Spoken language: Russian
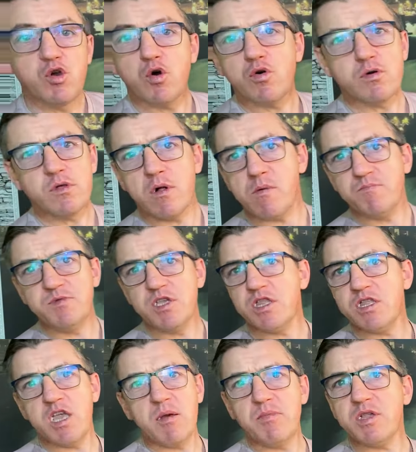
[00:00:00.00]
Ее хоть...
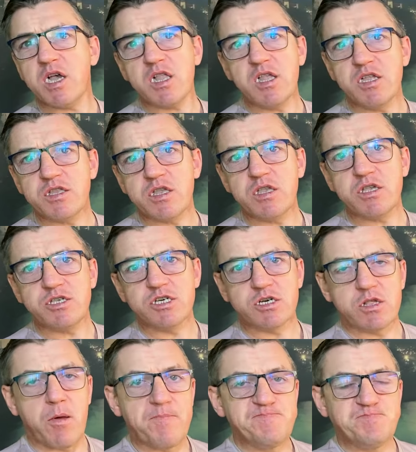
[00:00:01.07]
Не, не обязательно это
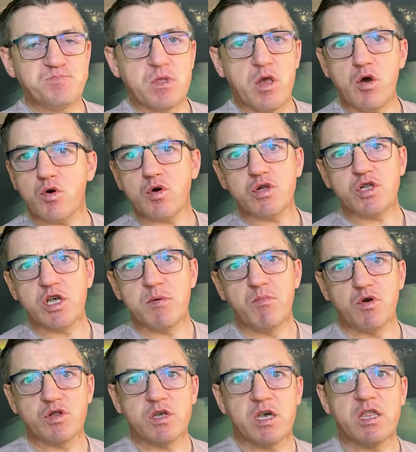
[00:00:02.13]
десерт. Ее хоть
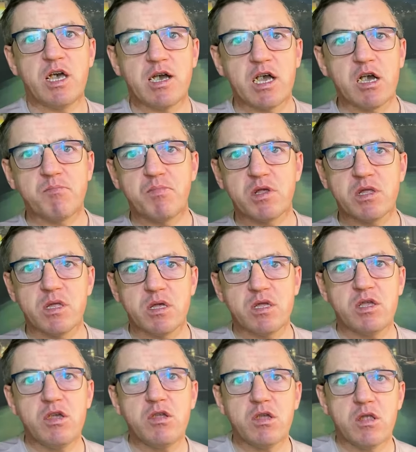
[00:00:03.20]
чем можно. Она как
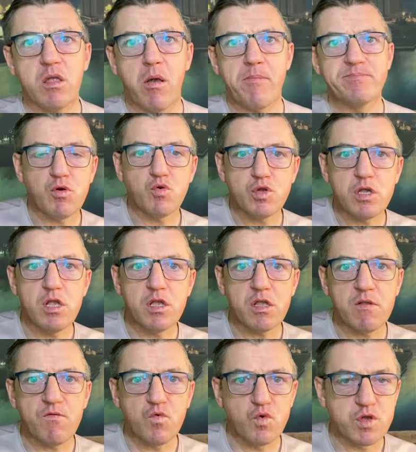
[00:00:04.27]
подсластитель, как
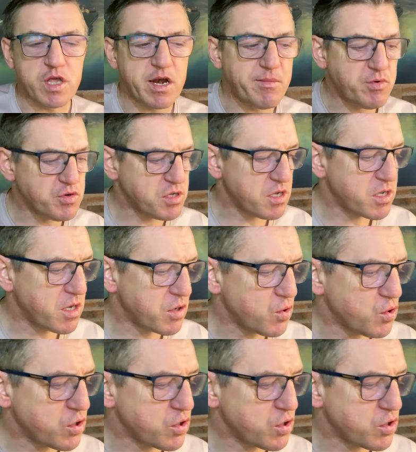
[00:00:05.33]
усилитель вкуса работает